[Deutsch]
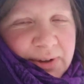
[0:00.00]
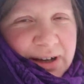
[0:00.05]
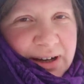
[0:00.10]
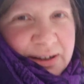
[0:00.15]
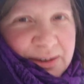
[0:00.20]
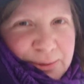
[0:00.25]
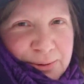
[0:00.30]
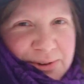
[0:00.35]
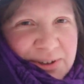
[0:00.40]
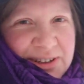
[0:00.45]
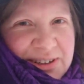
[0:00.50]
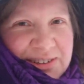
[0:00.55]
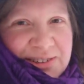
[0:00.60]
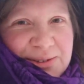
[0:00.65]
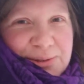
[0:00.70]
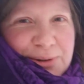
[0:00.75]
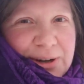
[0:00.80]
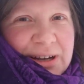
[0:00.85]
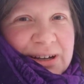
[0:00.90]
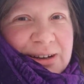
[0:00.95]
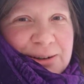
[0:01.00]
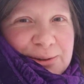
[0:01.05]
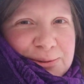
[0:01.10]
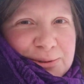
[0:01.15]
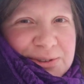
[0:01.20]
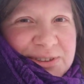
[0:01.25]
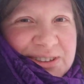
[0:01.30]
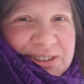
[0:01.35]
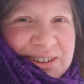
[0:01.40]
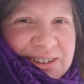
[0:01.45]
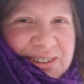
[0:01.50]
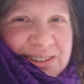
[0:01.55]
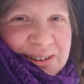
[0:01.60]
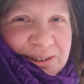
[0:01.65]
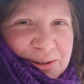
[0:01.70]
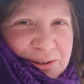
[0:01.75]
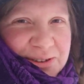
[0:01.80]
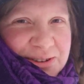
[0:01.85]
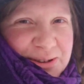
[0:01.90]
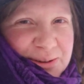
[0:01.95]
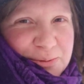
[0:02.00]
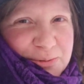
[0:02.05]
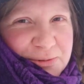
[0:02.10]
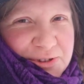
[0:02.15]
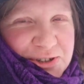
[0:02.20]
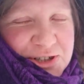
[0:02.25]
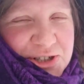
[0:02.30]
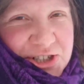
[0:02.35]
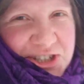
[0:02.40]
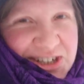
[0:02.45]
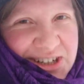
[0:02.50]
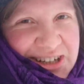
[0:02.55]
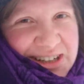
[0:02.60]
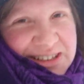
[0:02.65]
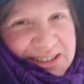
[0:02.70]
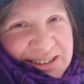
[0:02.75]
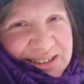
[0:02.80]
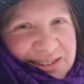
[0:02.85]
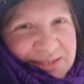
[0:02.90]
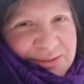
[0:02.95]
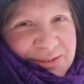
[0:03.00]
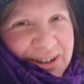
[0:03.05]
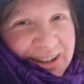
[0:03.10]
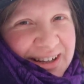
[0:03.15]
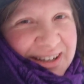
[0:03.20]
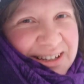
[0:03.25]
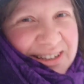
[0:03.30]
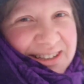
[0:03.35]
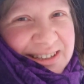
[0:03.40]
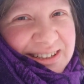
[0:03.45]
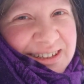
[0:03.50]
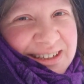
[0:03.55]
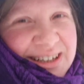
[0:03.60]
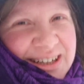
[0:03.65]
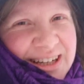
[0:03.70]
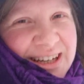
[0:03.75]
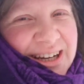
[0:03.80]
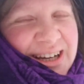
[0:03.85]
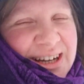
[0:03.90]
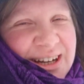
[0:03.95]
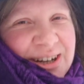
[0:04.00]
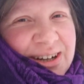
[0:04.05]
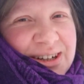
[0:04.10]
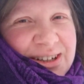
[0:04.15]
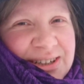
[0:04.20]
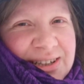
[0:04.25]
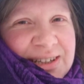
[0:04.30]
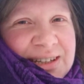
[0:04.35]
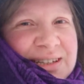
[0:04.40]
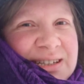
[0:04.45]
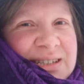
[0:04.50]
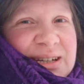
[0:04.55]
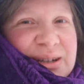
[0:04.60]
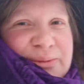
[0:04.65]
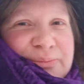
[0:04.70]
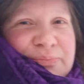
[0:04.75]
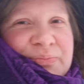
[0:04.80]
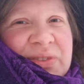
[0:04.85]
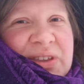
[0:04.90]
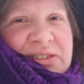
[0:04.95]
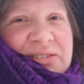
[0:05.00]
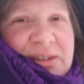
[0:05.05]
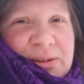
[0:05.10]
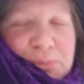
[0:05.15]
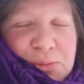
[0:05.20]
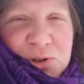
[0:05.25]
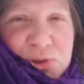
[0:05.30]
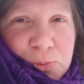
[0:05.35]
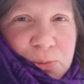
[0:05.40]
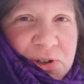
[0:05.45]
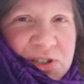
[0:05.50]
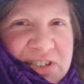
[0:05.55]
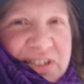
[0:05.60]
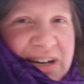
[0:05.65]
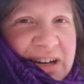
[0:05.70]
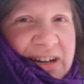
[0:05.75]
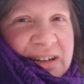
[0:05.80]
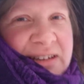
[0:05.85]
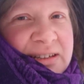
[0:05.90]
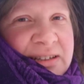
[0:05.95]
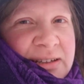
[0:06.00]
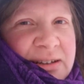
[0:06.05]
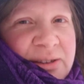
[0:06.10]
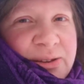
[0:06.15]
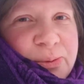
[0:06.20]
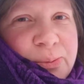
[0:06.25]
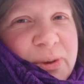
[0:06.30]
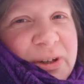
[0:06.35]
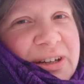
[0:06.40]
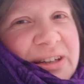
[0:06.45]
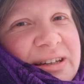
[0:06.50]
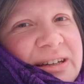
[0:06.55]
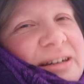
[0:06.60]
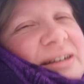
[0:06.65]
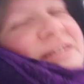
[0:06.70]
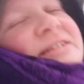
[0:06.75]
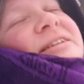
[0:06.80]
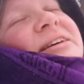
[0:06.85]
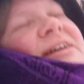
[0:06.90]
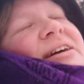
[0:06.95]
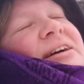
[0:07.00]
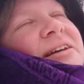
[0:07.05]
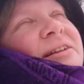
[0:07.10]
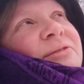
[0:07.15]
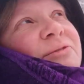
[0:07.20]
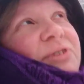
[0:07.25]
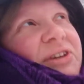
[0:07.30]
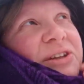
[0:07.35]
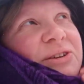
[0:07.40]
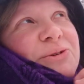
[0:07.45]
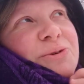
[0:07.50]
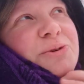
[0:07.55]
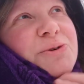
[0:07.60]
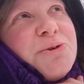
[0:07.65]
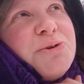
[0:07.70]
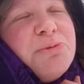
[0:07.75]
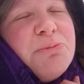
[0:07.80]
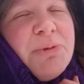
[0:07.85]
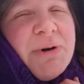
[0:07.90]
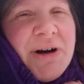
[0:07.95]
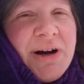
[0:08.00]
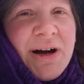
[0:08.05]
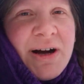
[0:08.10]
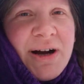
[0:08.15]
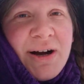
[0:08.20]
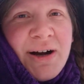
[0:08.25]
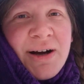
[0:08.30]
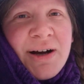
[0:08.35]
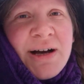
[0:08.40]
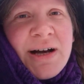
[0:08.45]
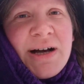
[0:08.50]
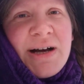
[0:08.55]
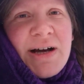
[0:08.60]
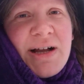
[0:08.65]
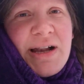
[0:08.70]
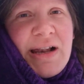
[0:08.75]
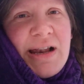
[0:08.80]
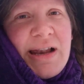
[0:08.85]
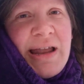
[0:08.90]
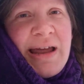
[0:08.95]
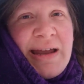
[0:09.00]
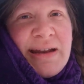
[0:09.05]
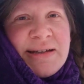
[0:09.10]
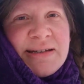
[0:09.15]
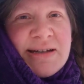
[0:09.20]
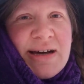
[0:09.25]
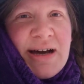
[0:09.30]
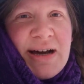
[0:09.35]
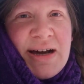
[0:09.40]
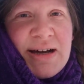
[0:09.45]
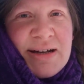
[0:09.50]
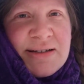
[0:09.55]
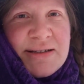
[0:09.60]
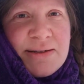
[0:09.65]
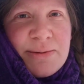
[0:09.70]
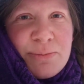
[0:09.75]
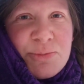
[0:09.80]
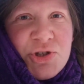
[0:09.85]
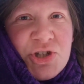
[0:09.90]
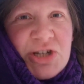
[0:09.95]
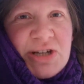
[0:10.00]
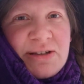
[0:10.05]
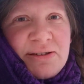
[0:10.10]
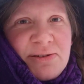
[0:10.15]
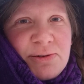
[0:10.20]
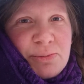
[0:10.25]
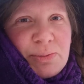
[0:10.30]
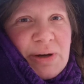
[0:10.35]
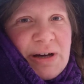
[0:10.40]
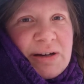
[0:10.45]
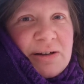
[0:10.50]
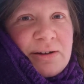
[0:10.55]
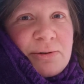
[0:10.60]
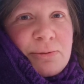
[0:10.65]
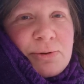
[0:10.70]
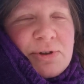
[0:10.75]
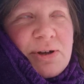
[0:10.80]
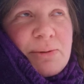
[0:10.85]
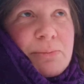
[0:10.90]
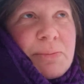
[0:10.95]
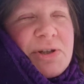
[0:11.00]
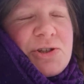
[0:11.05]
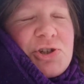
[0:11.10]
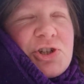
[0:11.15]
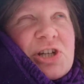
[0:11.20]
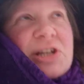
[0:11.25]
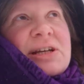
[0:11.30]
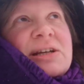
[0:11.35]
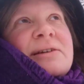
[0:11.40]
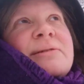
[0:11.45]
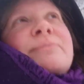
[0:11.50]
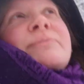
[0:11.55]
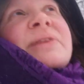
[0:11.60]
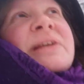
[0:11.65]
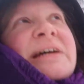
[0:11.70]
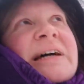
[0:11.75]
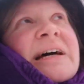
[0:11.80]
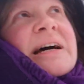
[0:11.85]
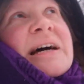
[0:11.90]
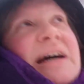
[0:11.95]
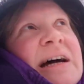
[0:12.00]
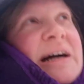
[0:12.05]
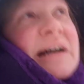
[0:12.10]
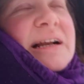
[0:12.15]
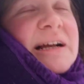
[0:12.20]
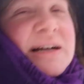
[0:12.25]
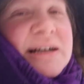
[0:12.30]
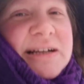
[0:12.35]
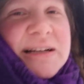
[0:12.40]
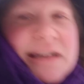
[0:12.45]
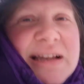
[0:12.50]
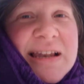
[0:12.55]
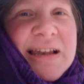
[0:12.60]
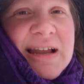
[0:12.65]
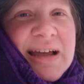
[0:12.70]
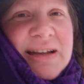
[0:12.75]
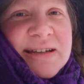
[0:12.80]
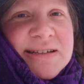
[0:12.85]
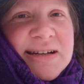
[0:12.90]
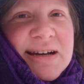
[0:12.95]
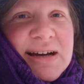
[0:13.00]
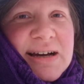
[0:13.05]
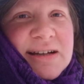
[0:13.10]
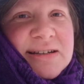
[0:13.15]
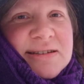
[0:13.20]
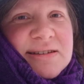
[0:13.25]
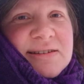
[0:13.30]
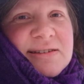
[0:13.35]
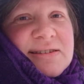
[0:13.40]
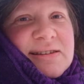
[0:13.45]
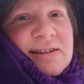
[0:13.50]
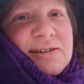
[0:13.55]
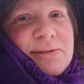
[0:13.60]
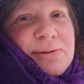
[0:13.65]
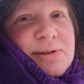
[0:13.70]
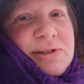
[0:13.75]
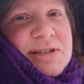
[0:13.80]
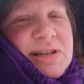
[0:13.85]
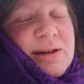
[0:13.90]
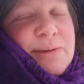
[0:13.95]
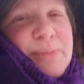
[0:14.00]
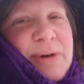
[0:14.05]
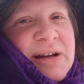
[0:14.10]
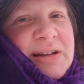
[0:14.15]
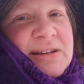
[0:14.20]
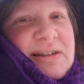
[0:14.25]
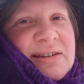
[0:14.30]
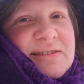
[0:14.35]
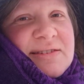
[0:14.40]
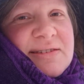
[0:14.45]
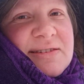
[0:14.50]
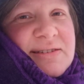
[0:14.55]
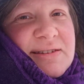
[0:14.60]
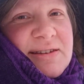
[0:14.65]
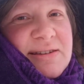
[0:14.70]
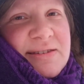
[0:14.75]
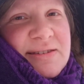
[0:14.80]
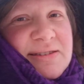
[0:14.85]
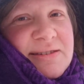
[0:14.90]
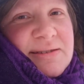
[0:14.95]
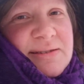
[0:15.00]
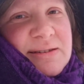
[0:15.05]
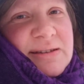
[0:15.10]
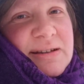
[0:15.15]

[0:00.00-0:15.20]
Hallo, hier ist Noala Huter aus dem verschneiten Wald. Und ähm, das hat mich spontan inspiriert, ein Video über Landart im Schnee zu machen oder mit Schnee. Landart ist ja so ein Thema, das ist